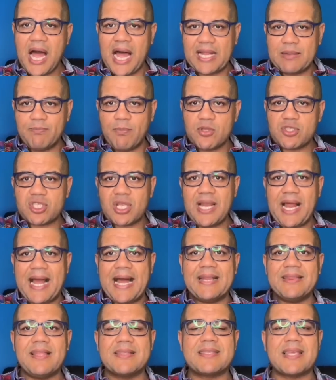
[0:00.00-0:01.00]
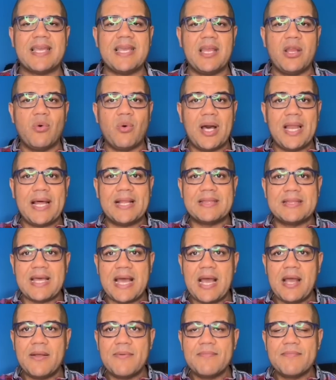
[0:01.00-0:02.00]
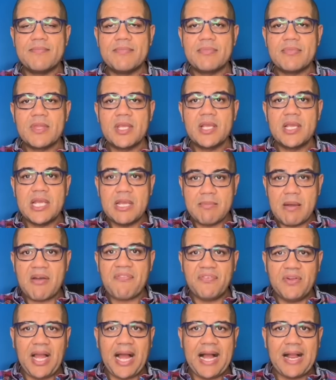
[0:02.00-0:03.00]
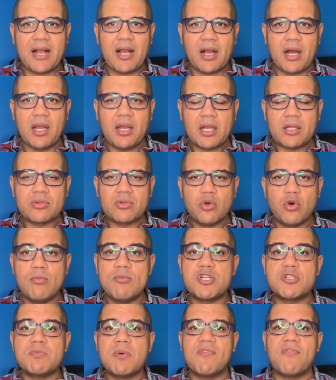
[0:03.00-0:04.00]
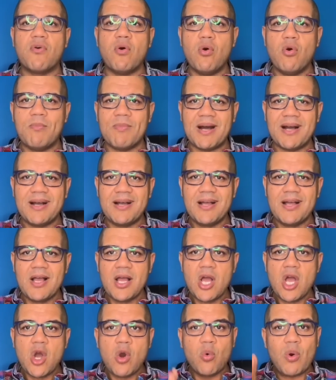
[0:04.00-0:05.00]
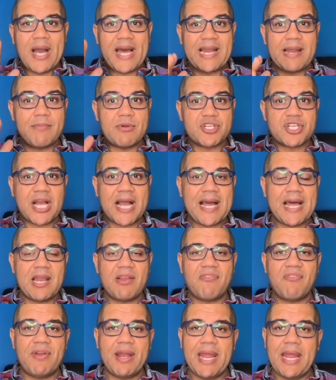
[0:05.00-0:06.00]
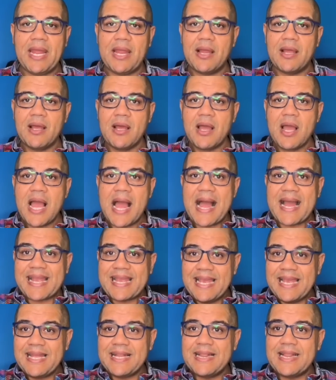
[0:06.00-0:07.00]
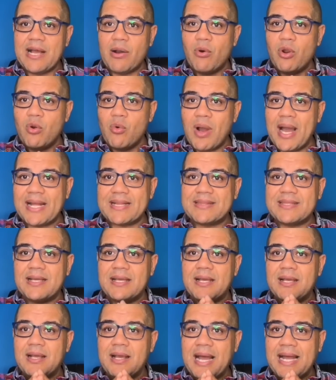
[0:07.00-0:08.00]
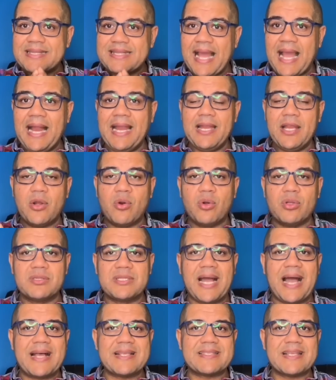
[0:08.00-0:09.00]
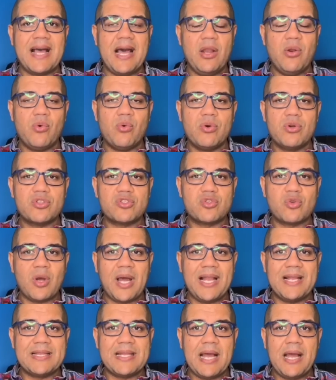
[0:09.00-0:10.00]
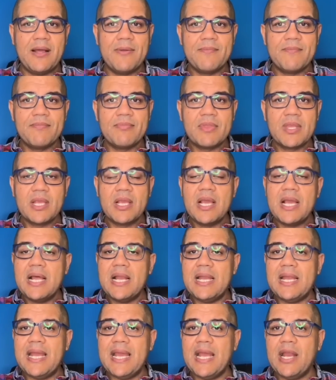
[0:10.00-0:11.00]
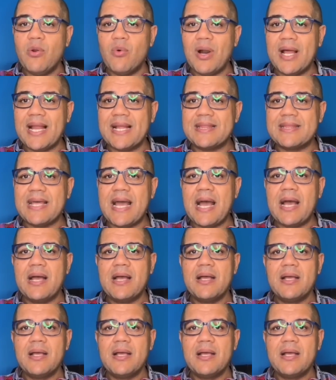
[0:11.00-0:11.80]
هتبص لحد زي الولد ده يبقى في حاجة غلط ومش مفهومة وانا مش عارف ليه اكيد لو الوقت اتاح لي كنت هسأله السؤال ده ليه الولد ده